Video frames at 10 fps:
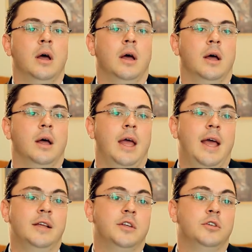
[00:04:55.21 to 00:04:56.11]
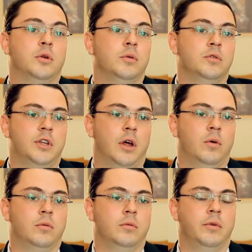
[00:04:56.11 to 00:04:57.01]
Eh, essa
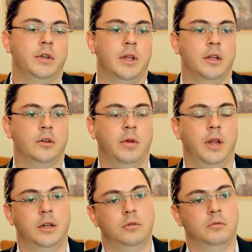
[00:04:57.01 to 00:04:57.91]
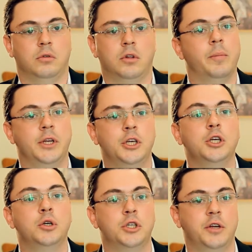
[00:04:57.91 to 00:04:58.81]
exclusão, no entanto, ela é totalmente
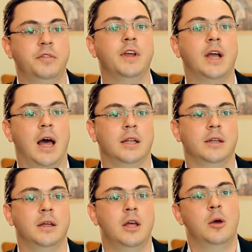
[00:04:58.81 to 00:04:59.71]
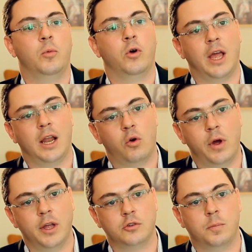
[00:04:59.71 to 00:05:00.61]
injustificada, porque ela
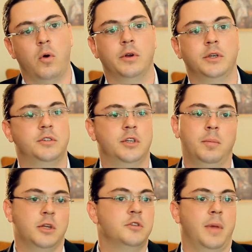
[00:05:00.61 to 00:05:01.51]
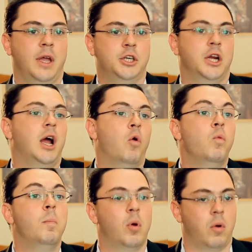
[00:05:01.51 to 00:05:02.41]
corresponde simplesmente a
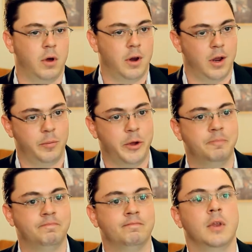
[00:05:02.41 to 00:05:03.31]
um programa